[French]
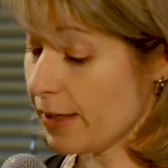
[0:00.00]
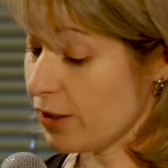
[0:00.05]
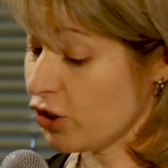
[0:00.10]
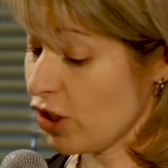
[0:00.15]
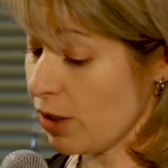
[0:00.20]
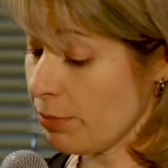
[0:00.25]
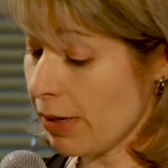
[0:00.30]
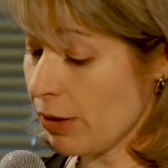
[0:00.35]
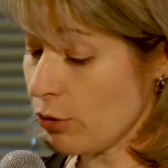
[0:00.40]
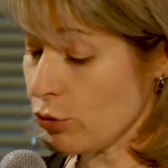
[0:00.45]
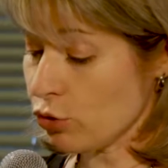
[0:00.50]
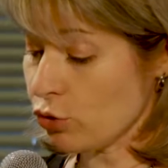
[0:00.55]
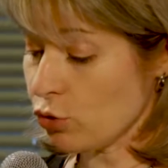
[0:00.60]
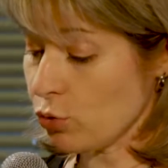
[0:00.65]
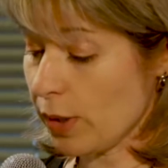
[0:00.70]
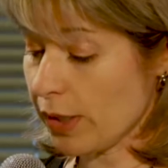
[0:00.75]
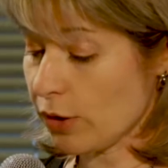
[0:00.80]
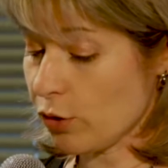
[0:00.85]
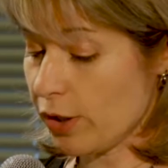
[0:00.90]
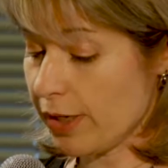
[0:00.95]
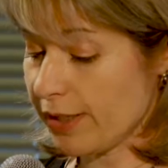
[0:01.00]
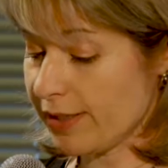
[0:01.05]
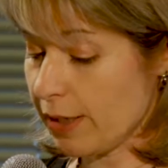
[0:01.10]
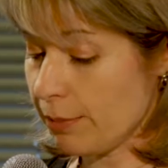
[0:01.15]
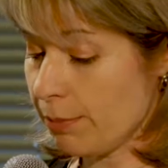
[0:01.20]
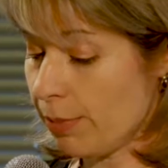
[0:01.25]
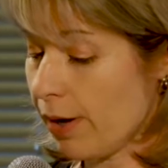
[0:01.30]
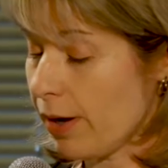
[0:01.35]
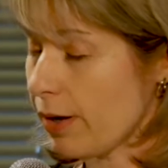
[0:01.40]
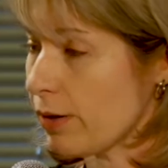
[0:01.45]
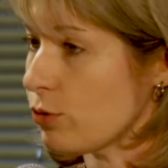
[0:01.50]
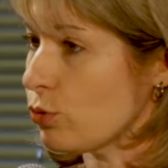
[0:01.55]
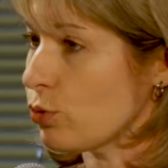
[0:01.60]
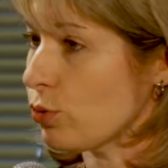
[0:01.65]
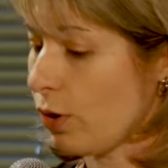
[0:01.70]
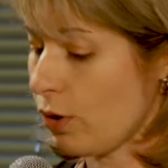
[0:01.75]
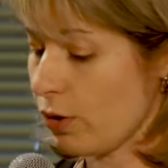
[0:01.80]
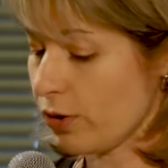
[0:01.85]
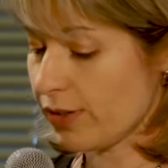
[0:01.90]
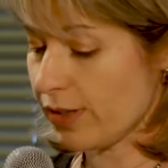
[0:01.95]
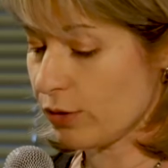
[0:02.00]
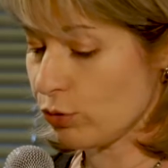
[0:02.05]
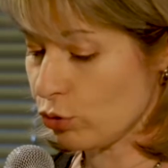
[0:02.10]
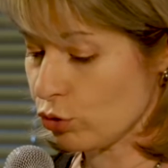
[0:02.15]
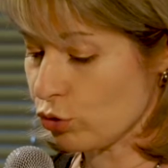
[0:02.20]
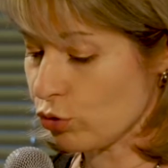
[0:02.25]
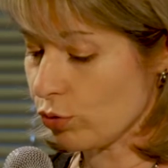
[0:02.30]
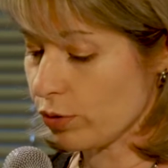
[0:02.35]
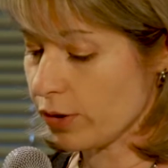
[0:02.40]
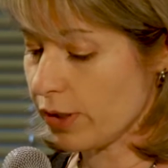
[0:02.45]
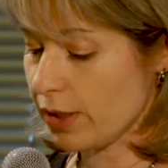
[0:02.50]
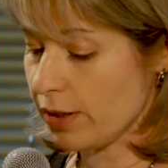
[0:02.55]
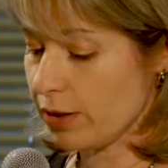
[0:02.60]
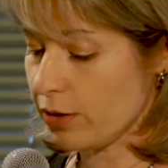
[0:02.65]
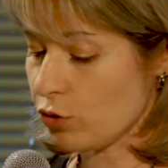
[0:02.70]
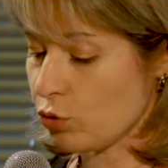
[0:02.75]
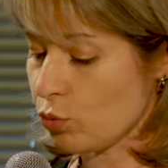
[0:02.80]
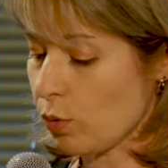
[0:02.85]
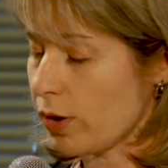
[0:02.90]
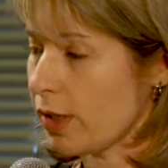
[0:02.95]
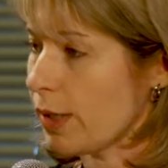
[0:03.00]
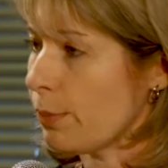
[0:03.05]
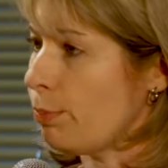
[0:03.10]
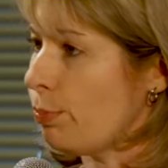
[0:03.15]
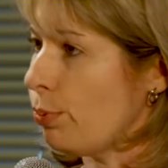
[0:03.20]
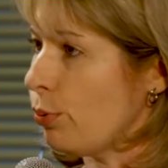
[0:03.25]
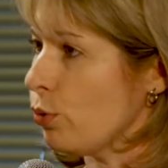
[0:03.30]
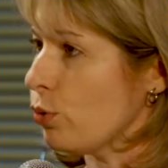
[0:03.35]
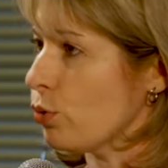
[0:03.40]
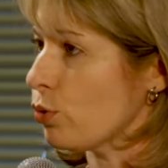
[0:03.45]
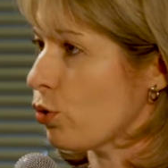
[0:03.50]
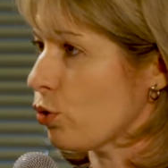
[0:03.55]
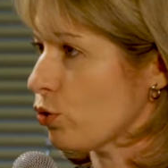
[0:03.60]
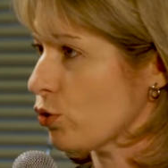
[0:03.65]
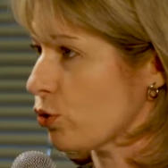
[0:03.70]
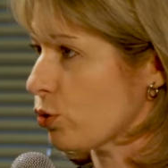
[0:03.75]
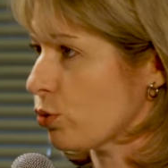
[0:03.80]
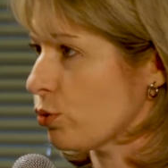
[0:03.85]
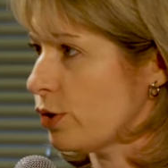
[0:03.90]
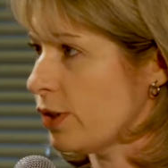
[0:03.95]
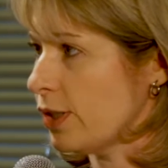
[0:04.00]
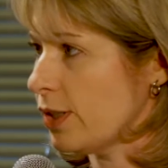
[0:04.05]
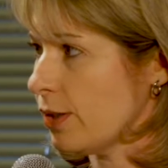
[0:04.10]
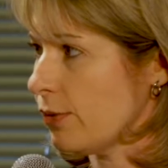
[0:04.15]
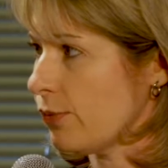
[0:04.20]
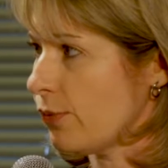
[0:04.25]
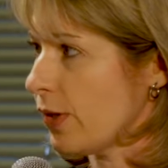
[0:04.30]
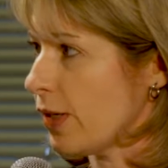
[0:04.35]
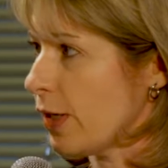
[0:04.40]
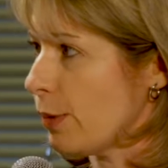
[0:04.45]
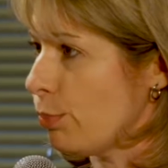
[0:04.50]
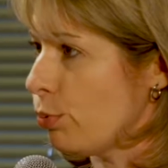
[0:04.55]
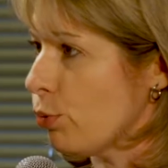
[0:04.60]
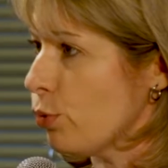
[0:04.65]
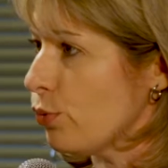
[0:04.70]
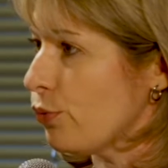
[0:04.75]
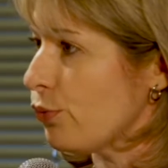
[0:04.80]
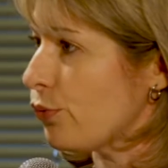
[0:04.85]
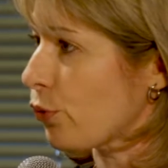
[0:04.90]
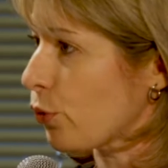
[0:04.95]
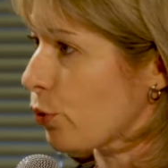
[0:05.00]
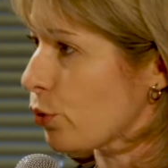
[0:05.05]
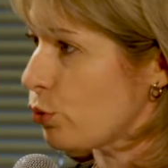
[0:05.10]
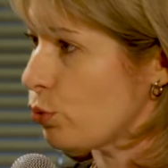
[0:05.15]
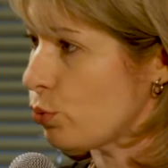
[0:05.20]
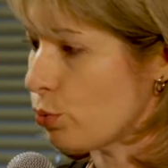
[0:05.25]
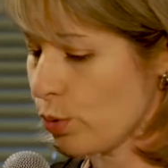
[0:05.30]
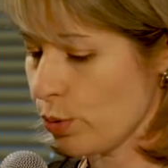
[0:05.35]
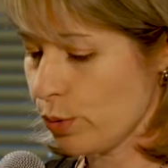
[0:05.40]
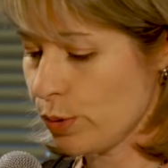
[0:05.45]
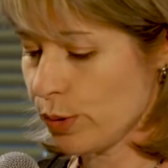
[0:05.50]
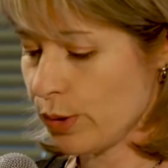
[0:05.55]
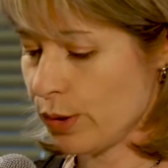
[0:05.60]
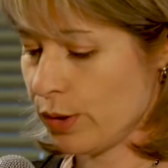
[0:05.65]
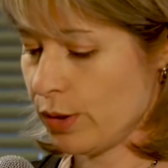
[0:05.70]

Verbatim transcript: J'aimais le souhait que les débats durant cette journée soient les plus constructifs et les plus fructueux